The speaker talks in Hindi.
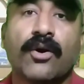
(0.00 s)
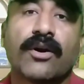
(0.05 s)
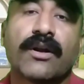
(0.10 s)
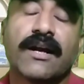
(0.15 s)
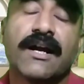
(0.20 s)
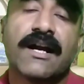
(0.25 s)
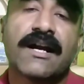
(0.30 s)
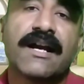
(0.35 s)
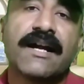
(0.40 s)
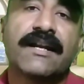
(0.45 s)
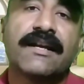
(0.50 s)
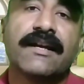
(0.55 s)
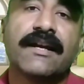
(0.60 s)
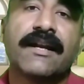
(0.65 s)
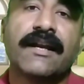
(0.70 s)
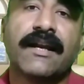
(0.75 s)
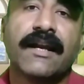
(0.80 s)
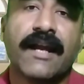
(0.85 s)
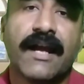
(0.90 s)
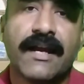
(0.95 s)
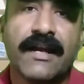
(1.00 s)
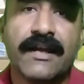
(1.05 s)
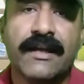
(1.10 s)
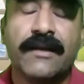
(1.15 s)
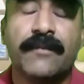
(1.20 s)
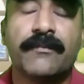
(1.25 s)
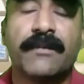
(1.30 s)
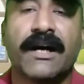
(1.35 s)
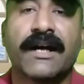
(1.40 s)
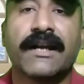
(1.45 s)
और अगर ये
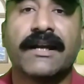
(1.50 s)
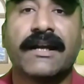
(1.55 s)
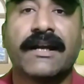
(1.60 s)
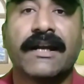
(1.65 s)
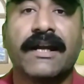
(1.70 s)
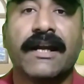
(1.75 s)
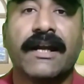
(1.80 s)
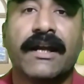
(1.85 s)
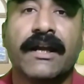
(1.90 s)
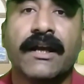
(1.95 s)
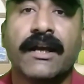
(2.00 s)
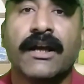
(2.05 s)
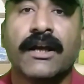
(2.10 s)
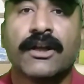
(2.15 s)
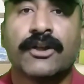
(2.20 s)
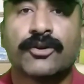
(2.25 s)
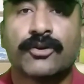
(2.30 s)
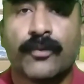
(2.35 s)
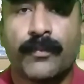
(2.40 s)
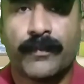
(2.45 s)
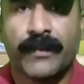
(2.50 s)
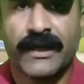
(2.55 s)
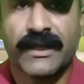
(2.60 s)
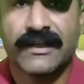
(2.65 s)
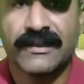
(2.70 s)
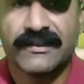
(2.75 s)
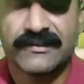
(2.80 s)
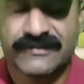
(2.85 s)
नहीं मानेंगे तो फिर